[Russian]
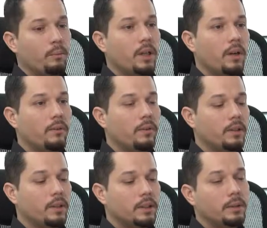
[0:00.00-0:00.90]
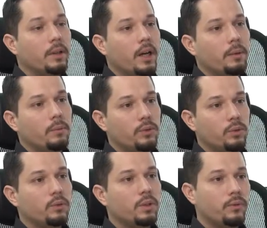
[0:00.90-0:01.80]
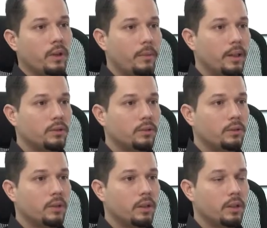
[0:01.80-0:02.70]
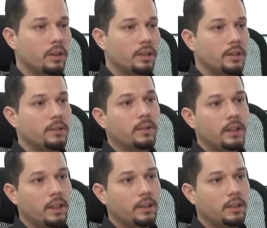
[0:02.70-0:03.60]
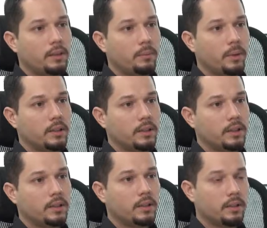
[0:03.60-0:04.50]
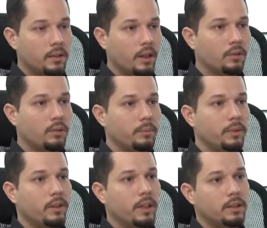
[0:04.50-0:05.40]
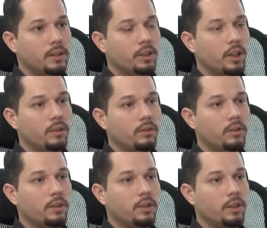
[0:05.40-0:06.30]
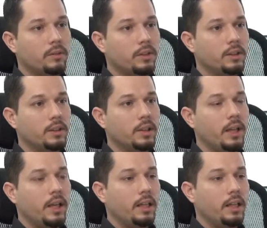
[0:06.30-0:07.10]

мы э, собираем всю информацию э, с владельца процесса, которым является начальник юридического отдела,